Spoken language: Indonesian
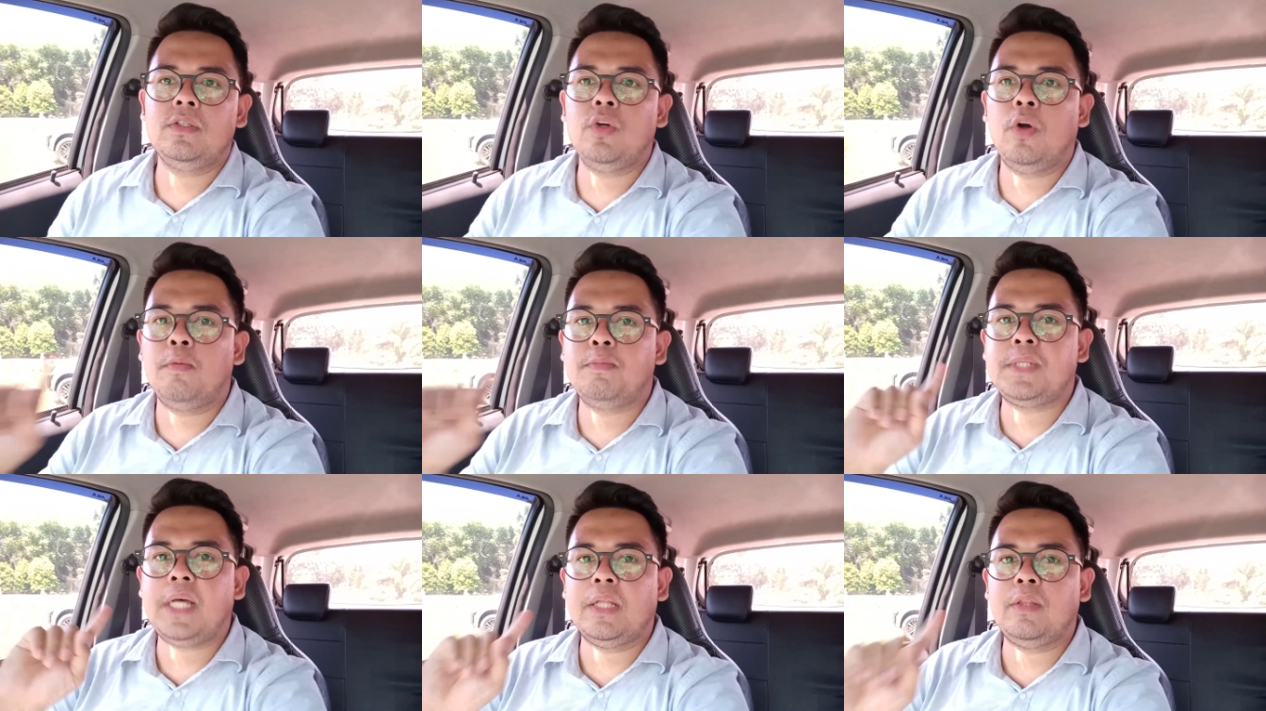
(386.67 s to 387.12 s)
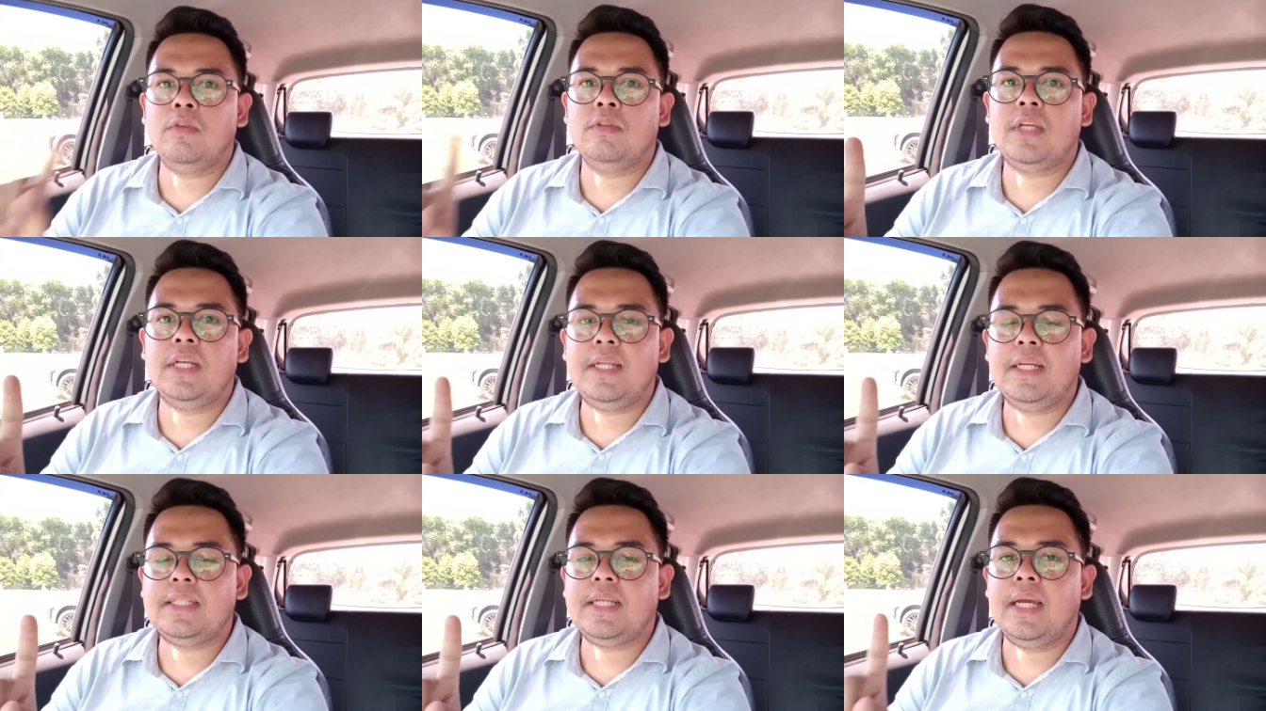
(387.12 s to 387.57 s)
cukup satu
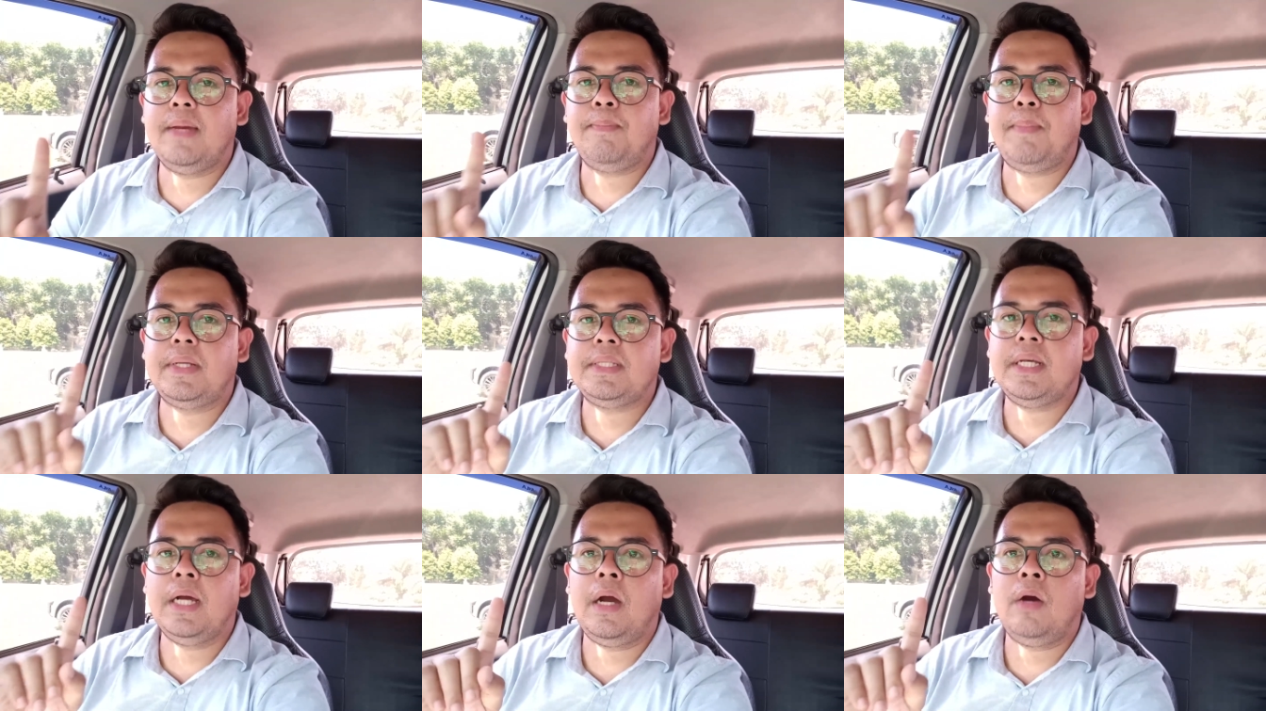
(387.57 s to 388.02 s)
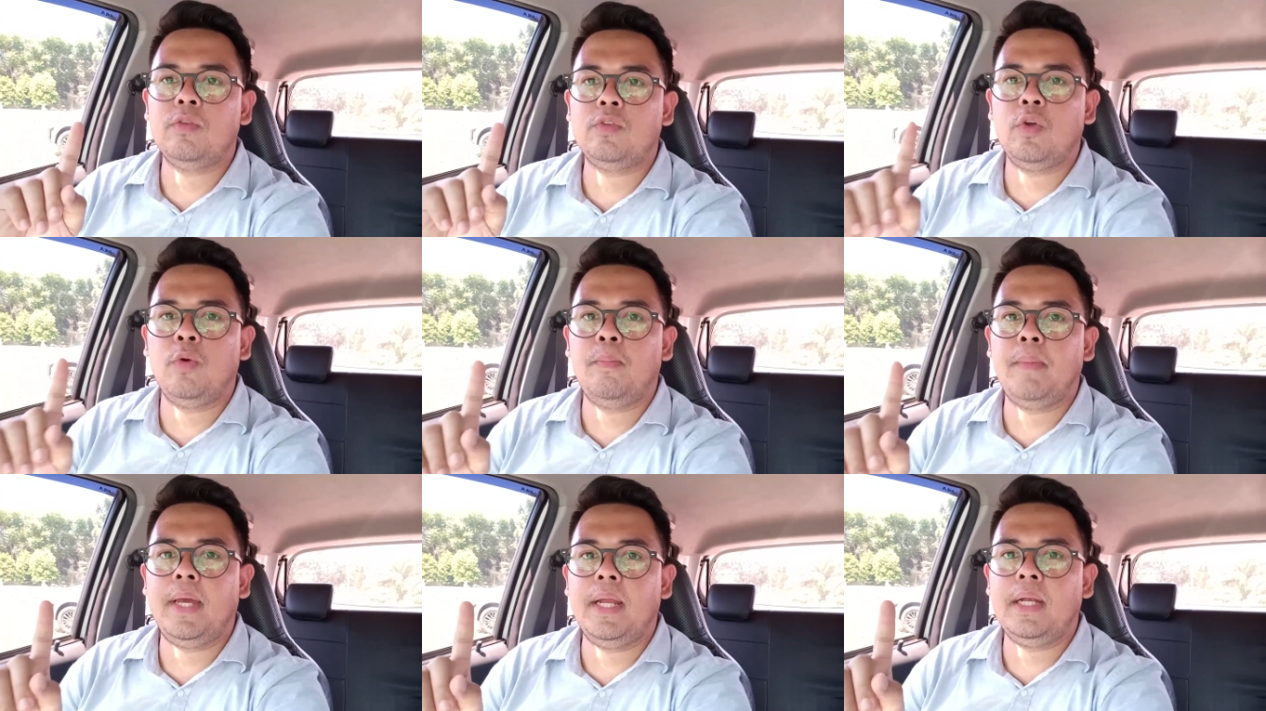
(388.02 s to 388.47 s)
saja saya pasang
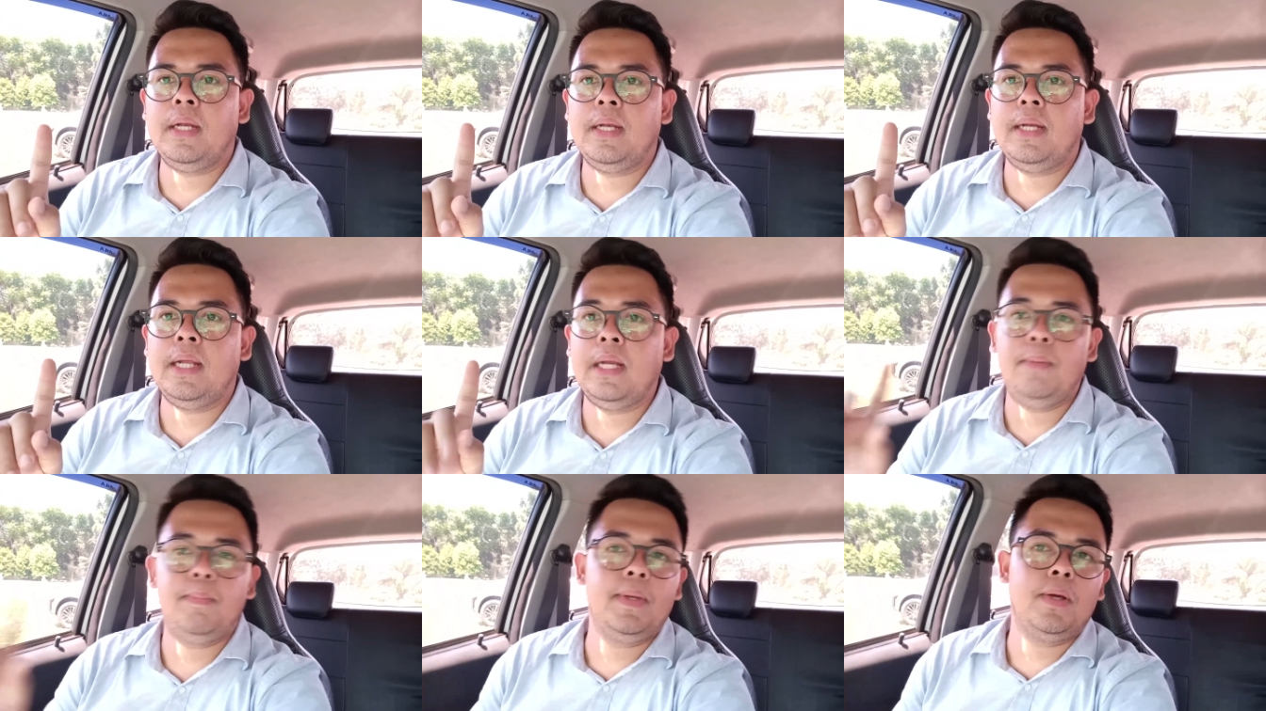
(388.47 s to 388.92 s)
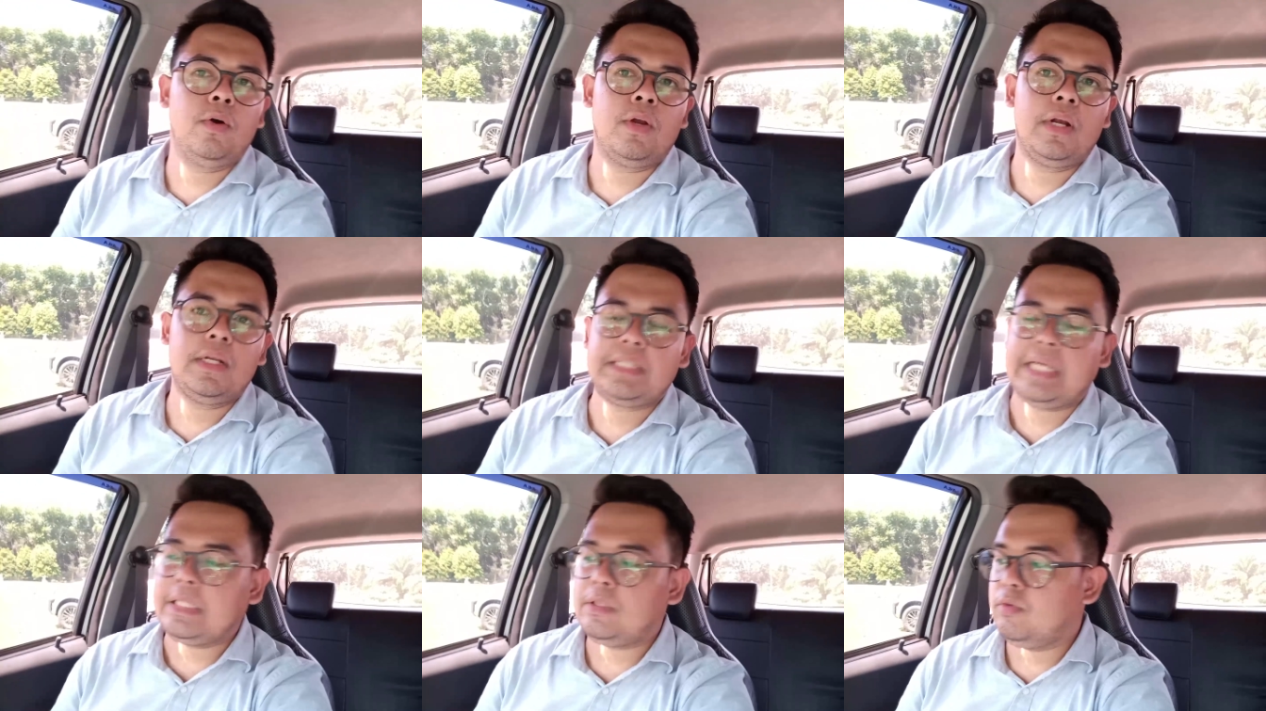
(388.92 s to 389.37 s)
automate lebih
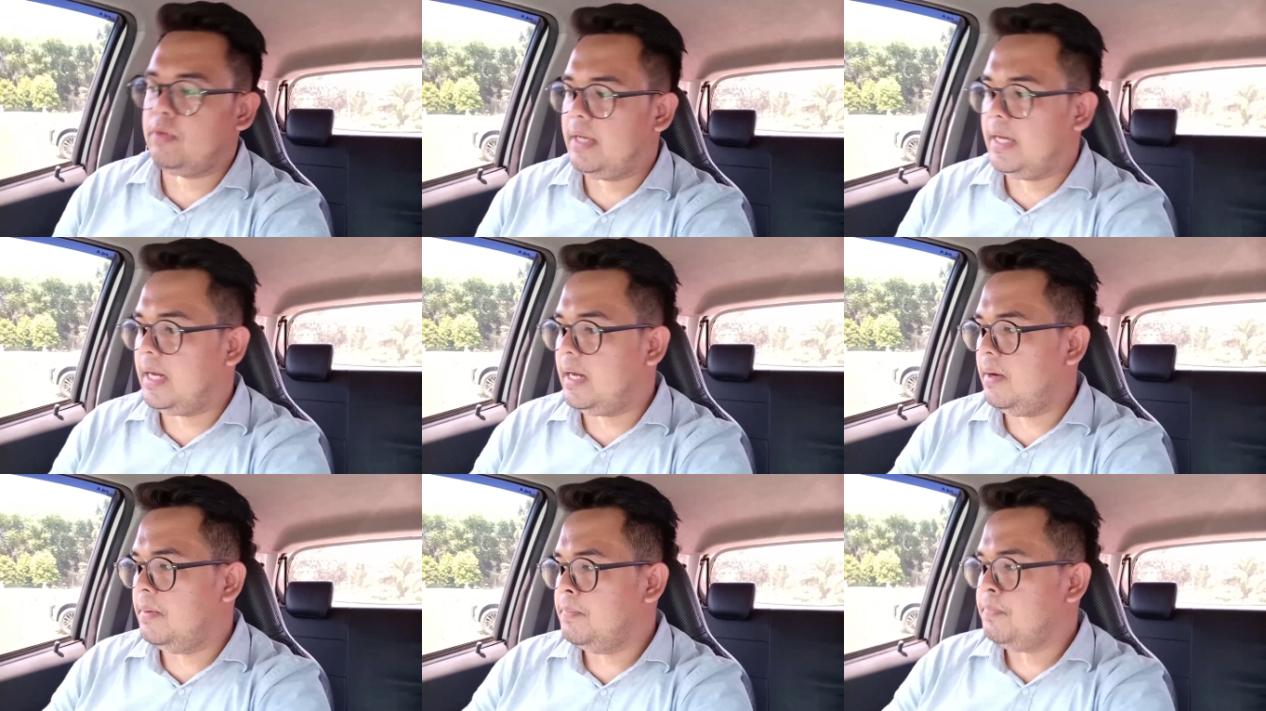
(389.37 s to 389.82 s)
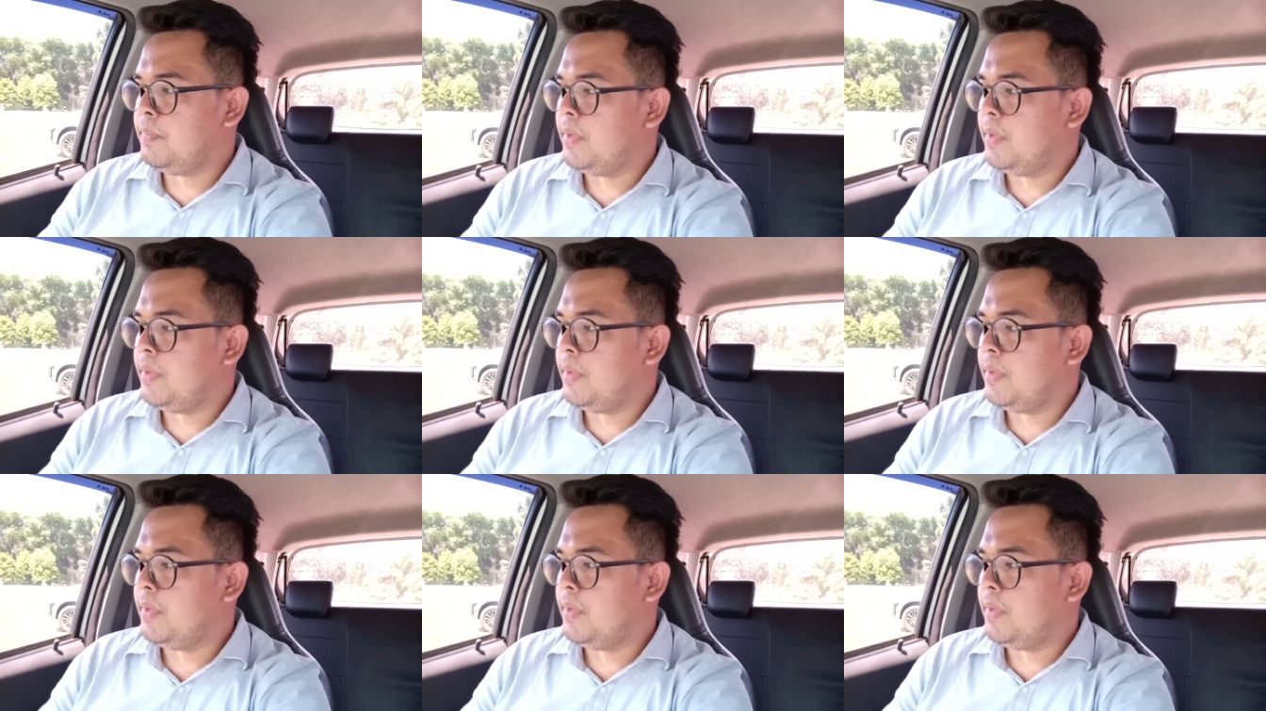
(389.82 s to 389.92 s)
kurang satu ya.